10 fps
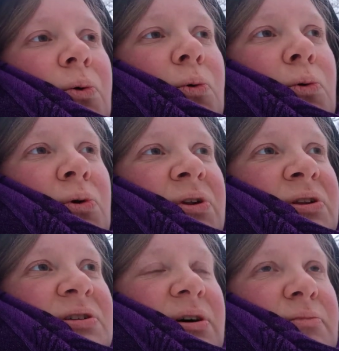
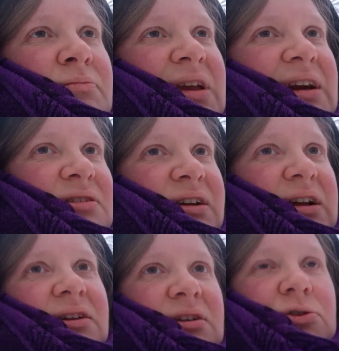Und ähm, Erde
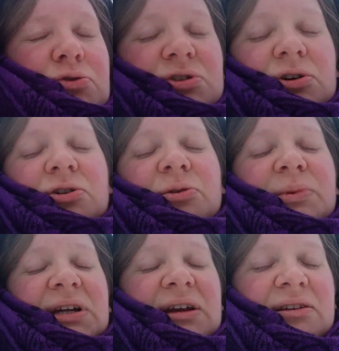kann dann natürlich auch noch
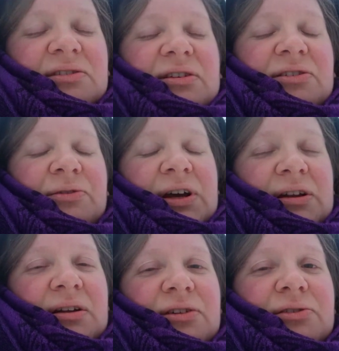mit eingesetzt
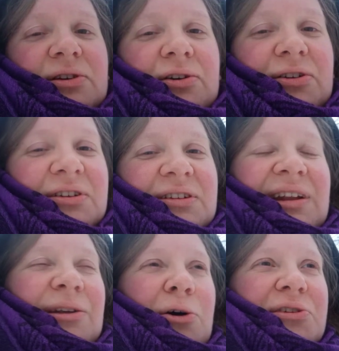werden. Also ihr könntet
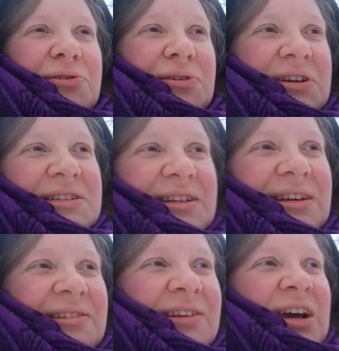dann auch so ein
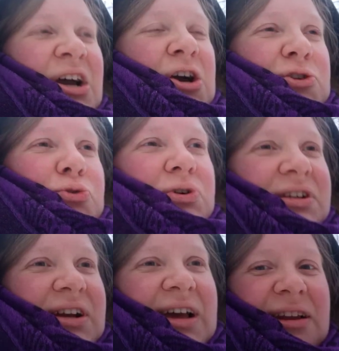richtiges
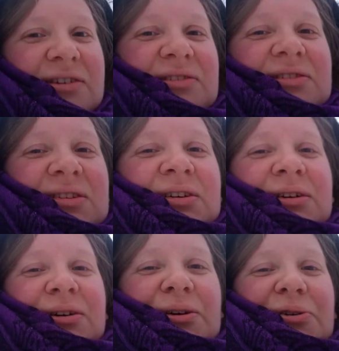dunkelhelles
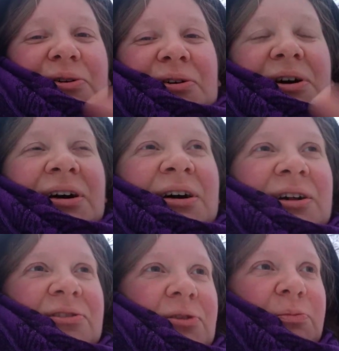äh,
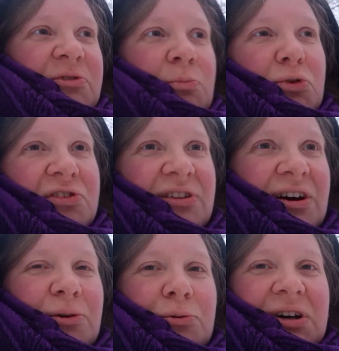
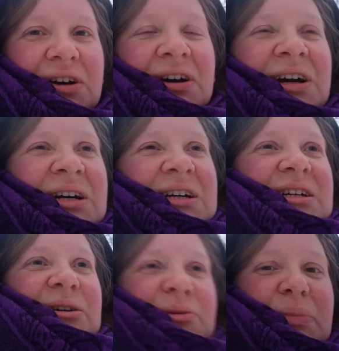Zopfmuster oder
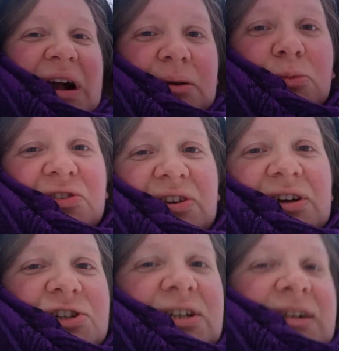äh, Perlenmuster
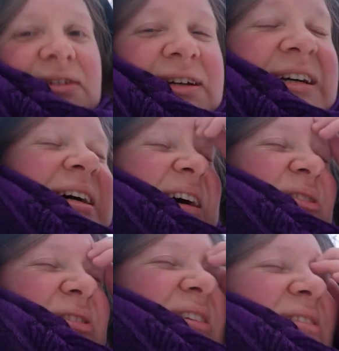erstellen.
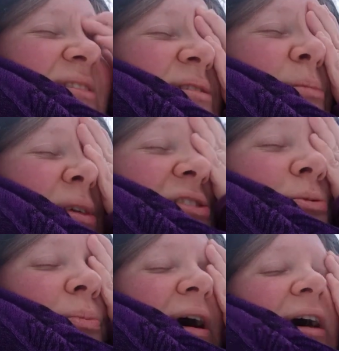Also das sind mal so
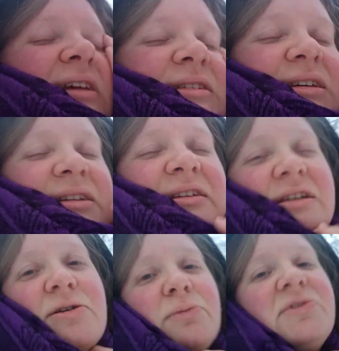ein paar Ideen, die
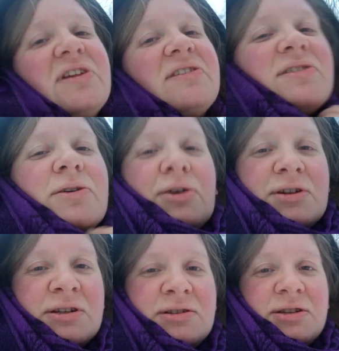ihr umsetzen
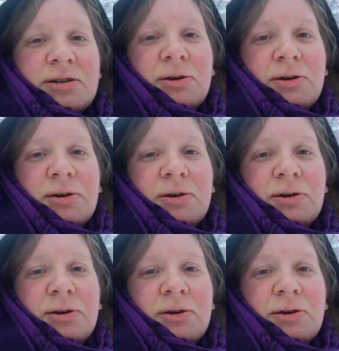könntet.